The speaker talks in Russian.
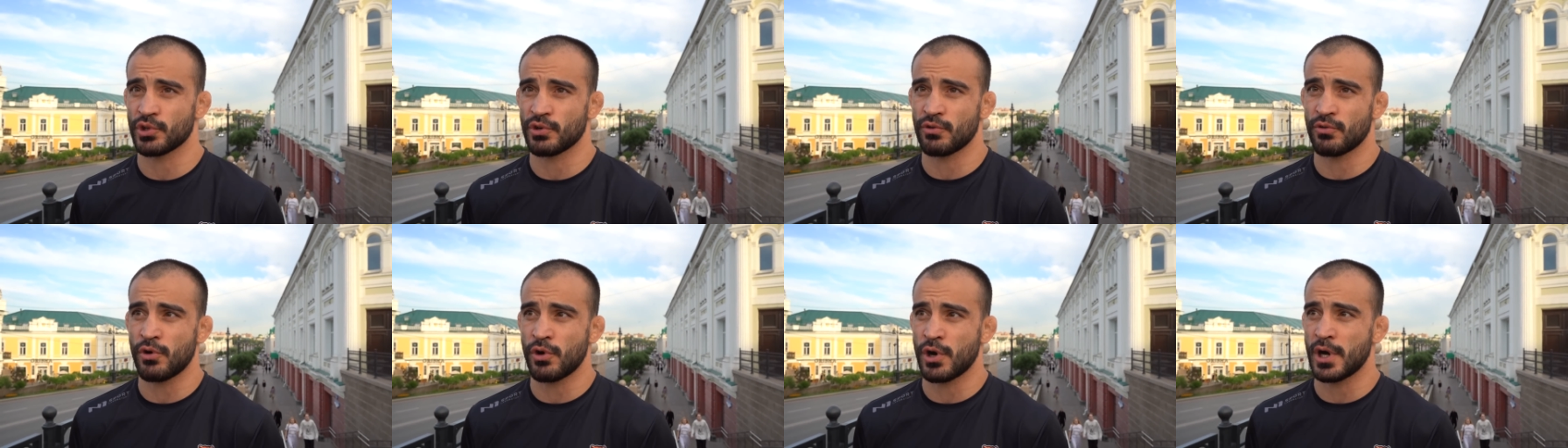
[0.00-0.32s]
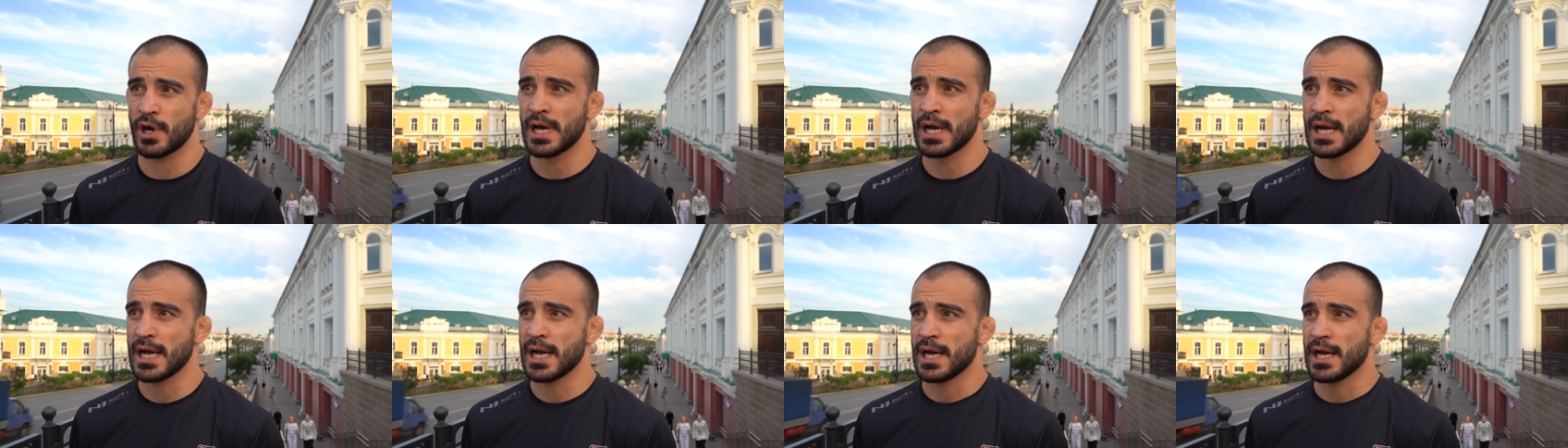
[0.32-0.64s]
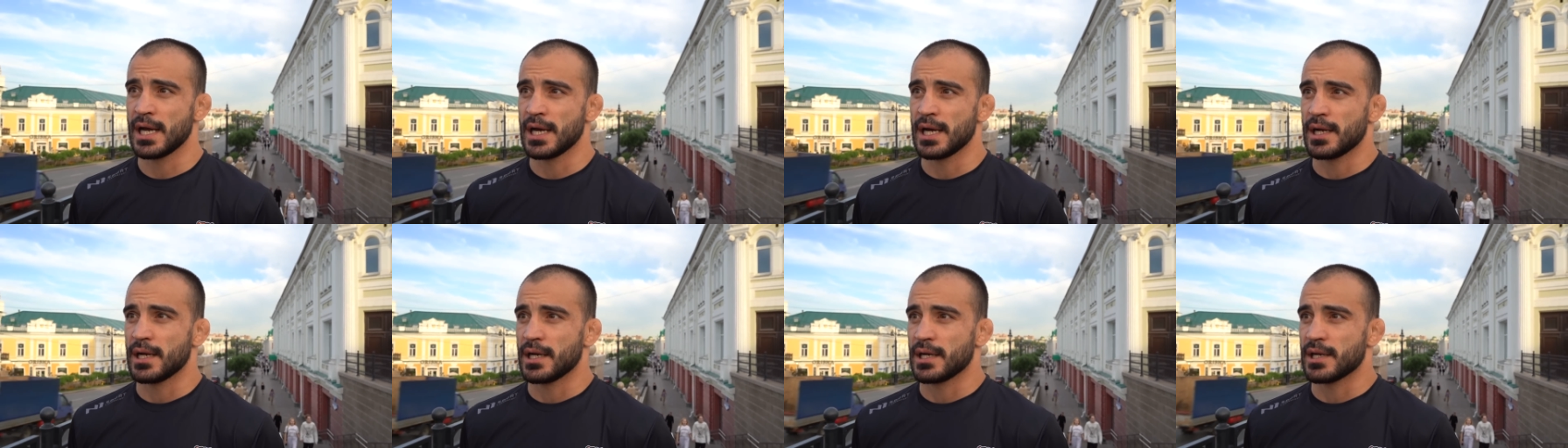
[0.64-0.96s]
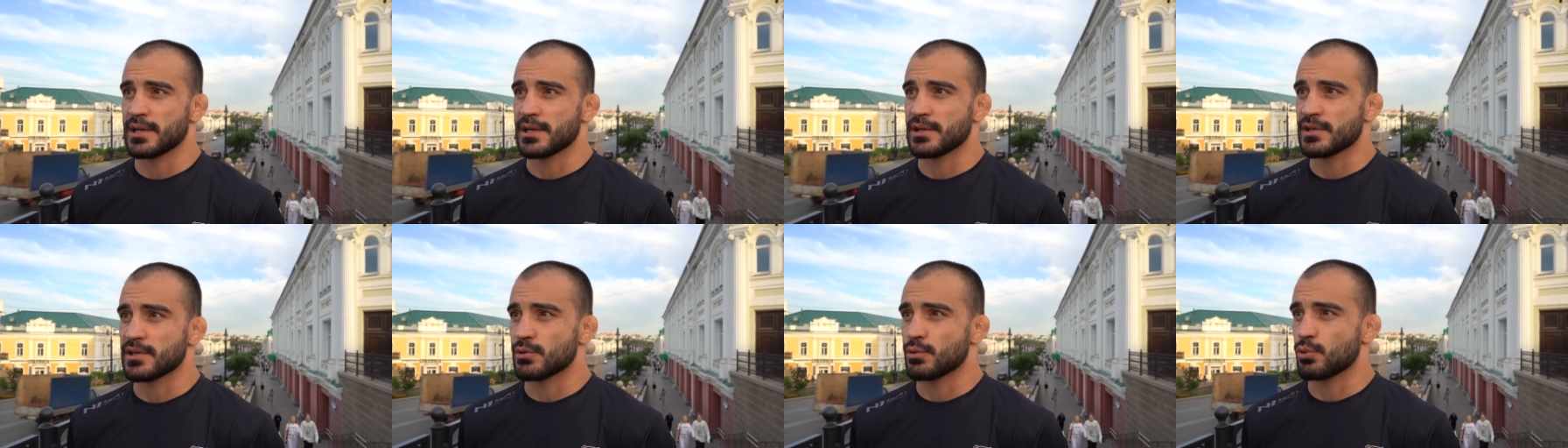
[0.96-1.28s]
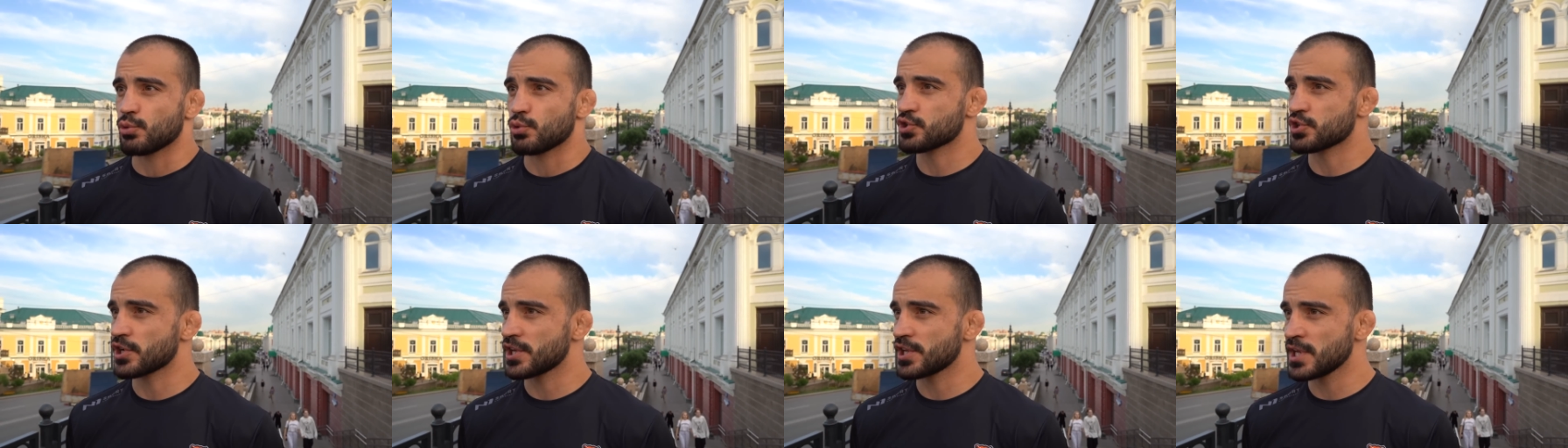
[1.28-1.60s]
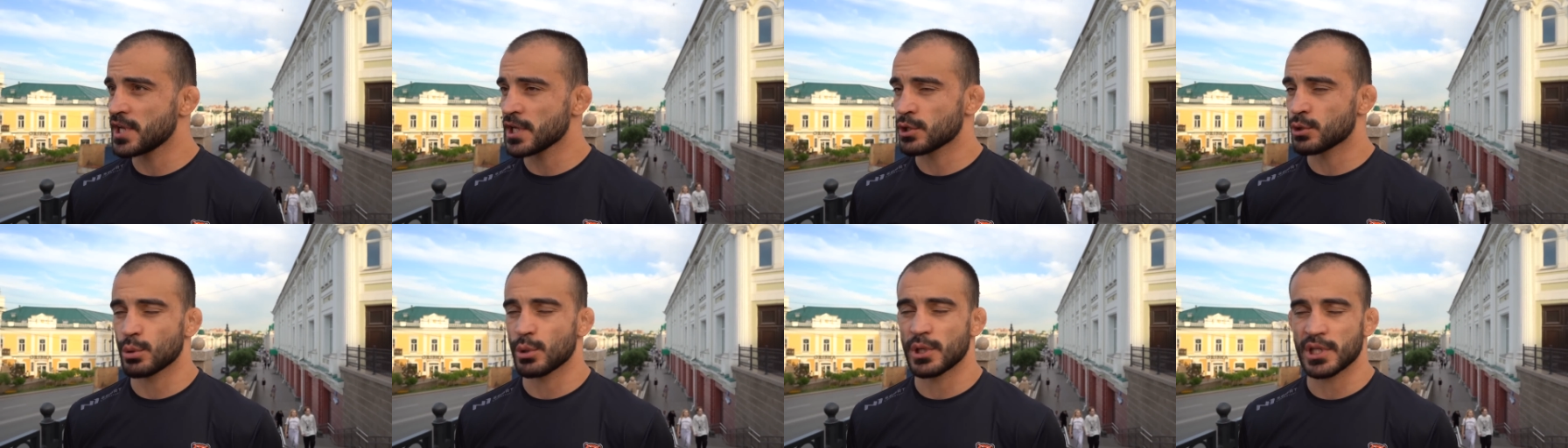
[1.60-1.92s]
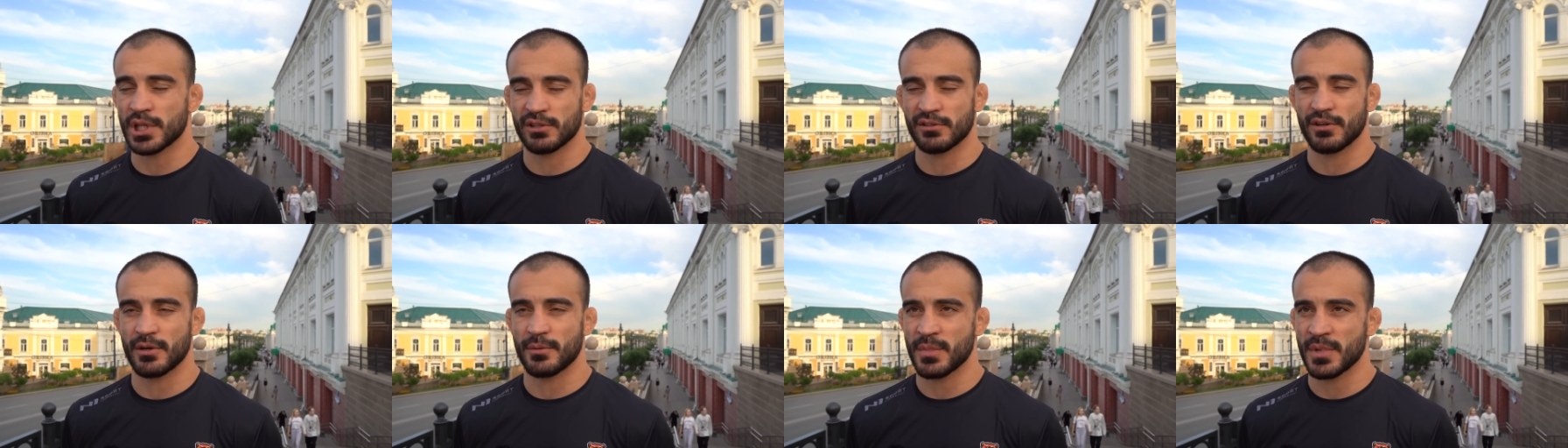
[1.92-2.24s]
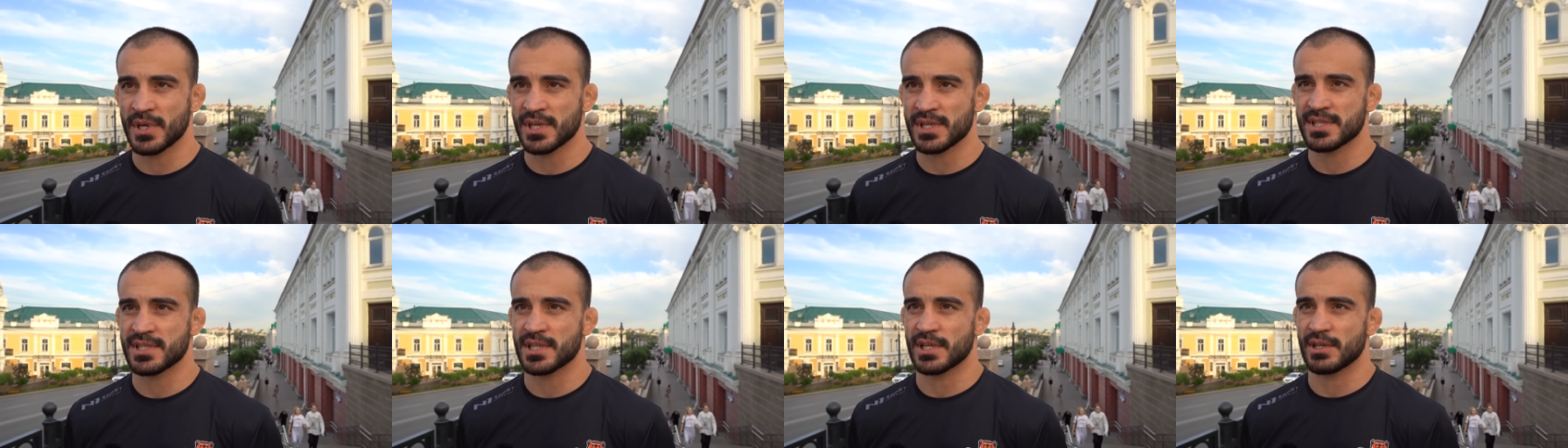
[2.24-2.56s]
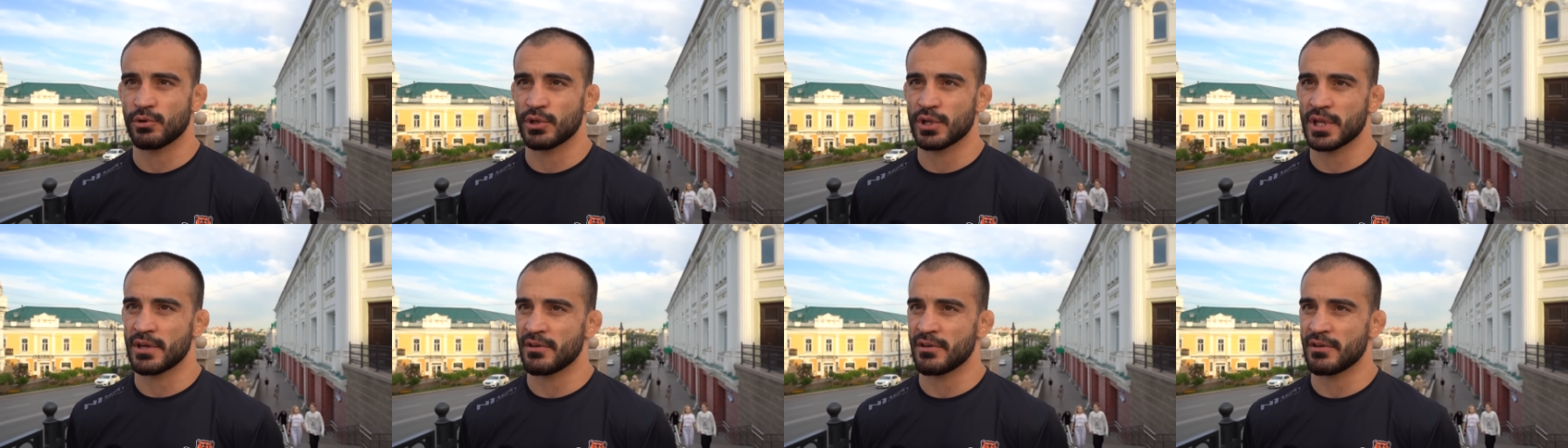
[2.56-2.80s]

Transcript: У него уже нету этого места,